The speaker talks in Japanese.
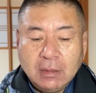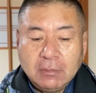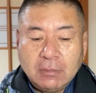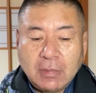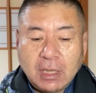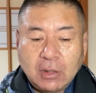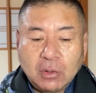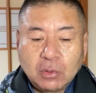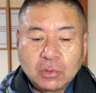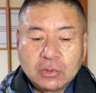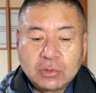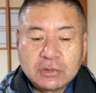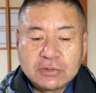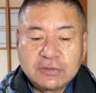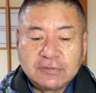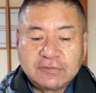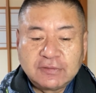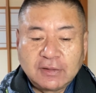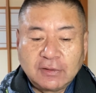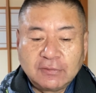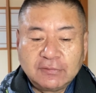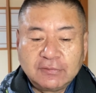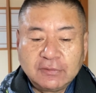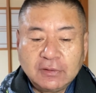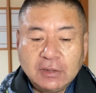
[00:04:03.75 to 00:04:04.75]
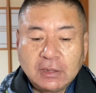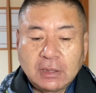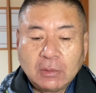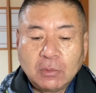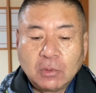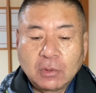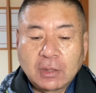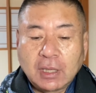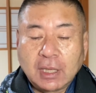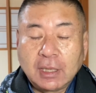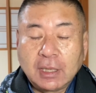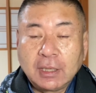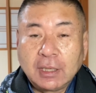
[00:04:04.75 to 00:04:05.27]
まあ、60歳を過ぎて
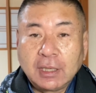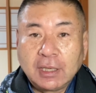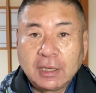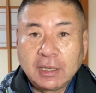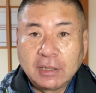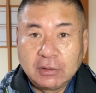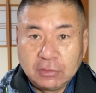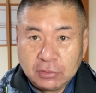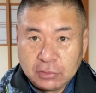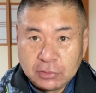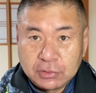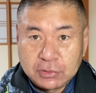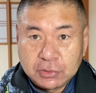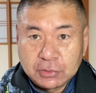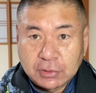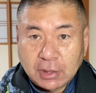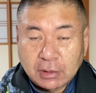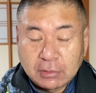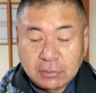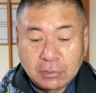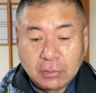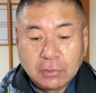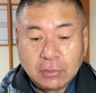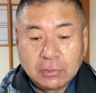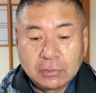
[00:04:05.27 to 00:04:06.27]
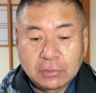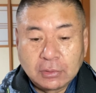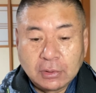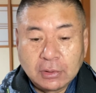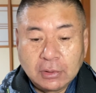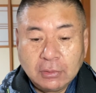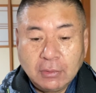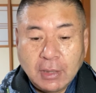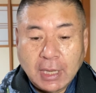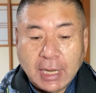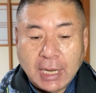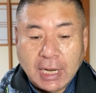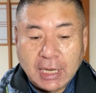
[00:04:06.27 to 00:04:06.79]
も変えられる住宅ローンという
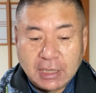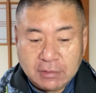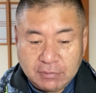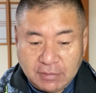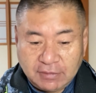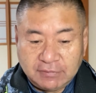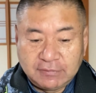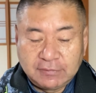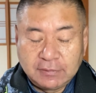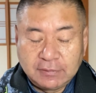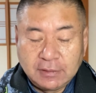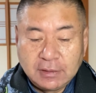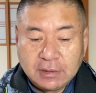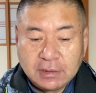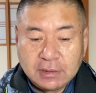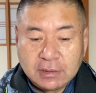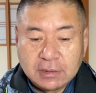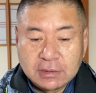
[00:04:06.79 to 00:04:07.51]
のはあります。